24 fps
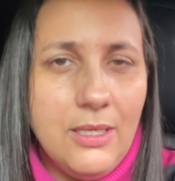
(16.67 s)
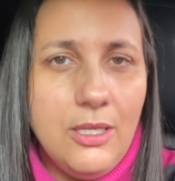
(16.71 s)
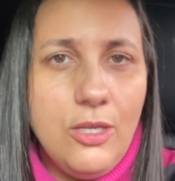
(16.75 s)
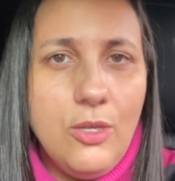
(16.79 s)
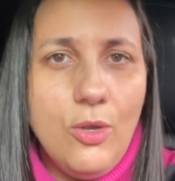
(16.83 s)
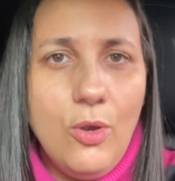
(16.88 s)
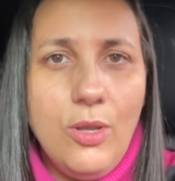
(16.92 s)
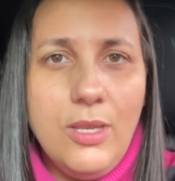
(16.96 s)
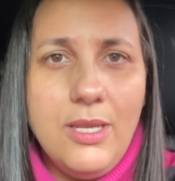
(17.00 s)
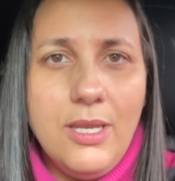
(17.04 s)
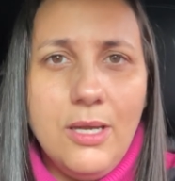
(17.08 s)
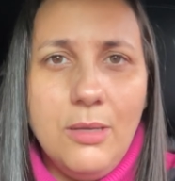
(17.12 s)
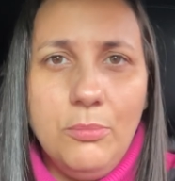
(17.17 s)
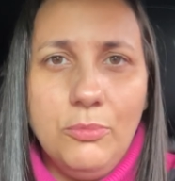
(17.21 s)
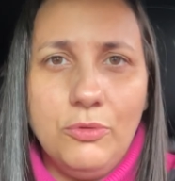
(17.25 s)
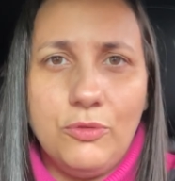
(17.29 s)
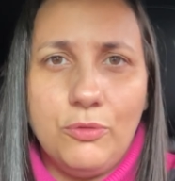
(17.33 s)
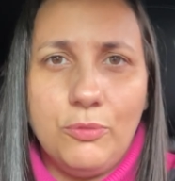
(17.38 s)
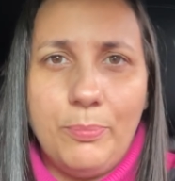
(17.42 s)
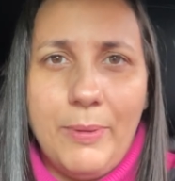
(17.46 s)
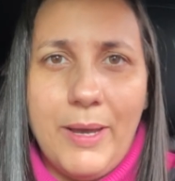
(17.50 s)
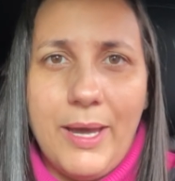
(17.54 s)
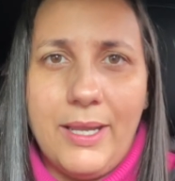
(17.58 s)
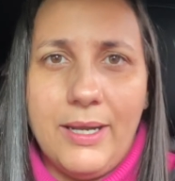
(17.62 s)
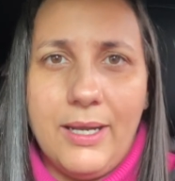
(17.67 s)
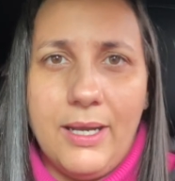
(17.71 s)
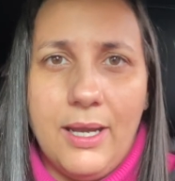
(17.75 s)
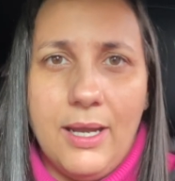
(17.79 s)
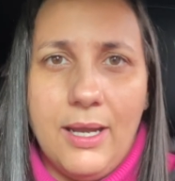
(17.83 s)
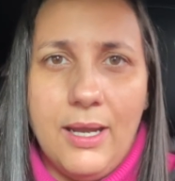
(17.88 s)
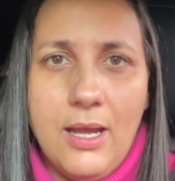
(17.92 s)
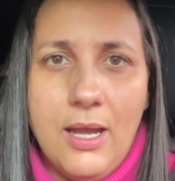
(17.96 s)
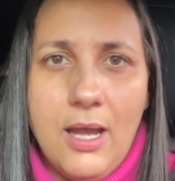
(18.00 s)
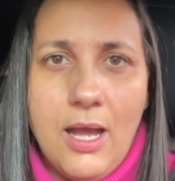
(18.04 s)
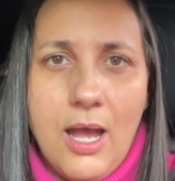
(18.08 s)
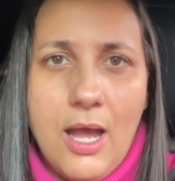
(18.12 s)
e olhamos
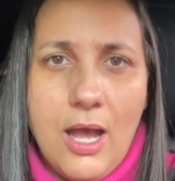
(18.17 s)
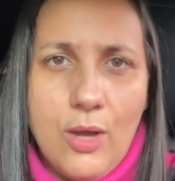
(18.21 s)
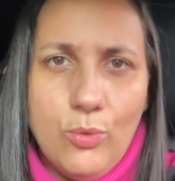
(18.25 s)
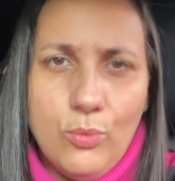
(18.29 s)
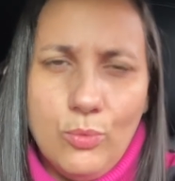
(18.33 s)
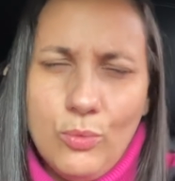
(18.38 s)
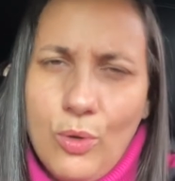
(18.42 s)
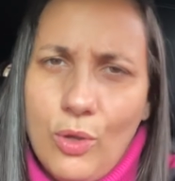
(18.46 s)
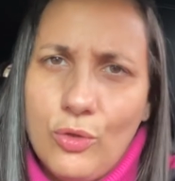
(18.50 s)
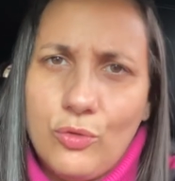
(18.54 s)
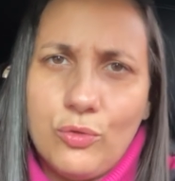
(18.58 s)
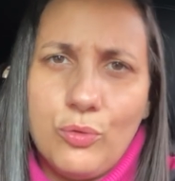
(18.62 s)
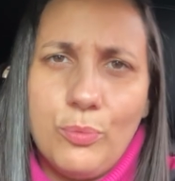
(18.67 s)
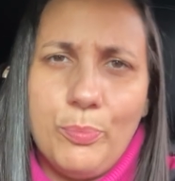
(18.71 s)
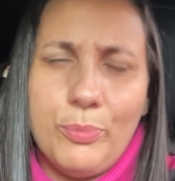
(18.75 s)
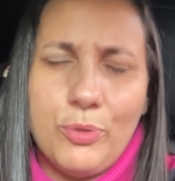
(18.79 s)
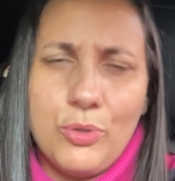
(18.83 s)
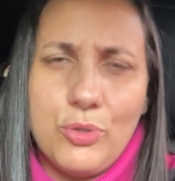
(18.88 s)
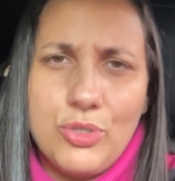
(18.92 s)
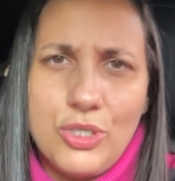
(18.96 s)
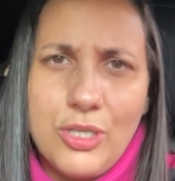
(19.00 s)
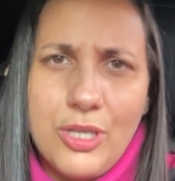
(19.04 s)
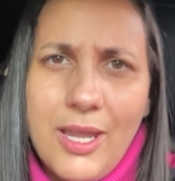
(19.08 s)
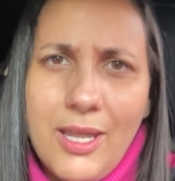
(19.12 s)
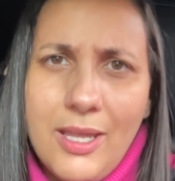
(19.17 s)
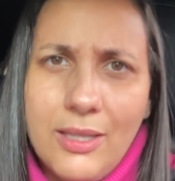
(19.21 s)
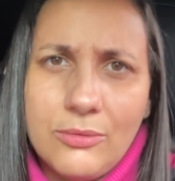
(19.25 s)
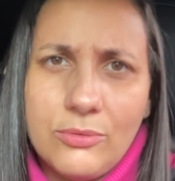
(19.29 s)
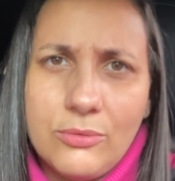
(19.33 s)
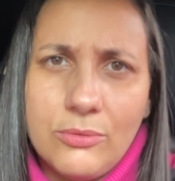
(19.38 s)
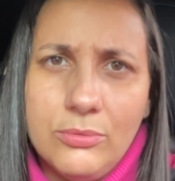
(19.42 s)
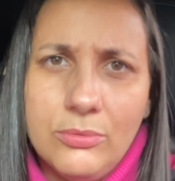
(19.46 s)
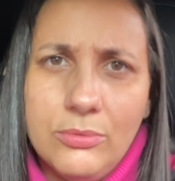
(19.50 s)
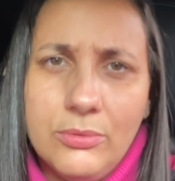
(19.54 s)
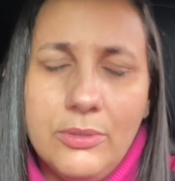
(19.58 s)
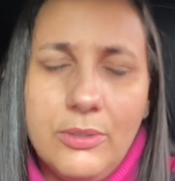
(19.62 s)
para o nosso
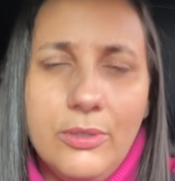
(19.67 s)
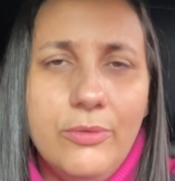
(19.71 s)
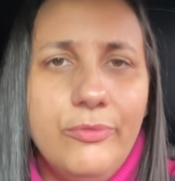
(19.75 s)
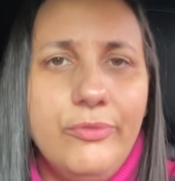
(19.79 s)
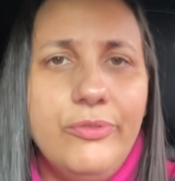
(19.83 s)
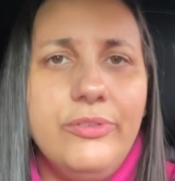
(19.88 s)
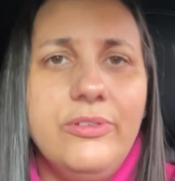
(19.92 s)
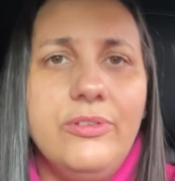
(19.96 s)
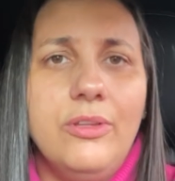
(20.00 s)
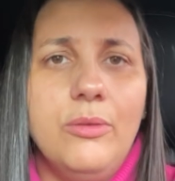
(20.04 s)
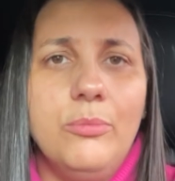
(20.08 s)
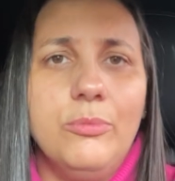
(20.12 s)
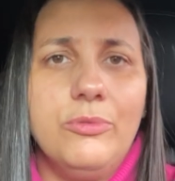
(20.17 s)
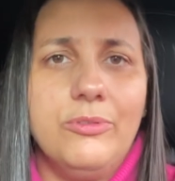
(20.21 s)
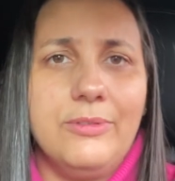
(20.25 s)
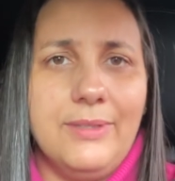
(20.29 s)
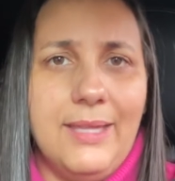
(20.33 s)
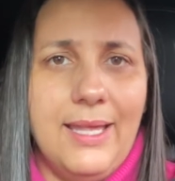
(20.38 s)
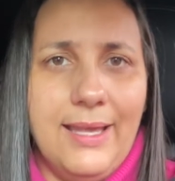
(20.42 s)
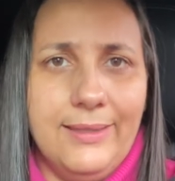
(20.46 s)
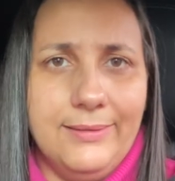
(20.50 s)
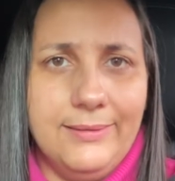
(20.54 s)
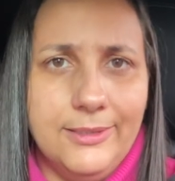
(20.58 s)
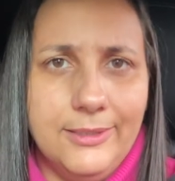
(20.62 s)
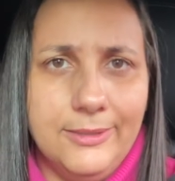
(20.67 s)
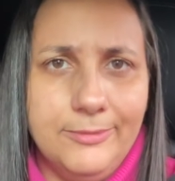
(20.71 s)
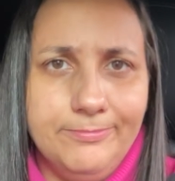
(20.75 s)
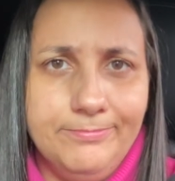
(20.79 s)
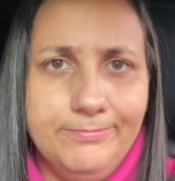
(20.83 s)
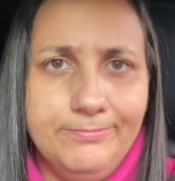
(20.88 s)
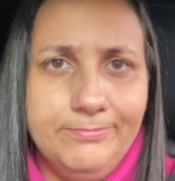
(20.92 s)
projeto, não fizemos nada.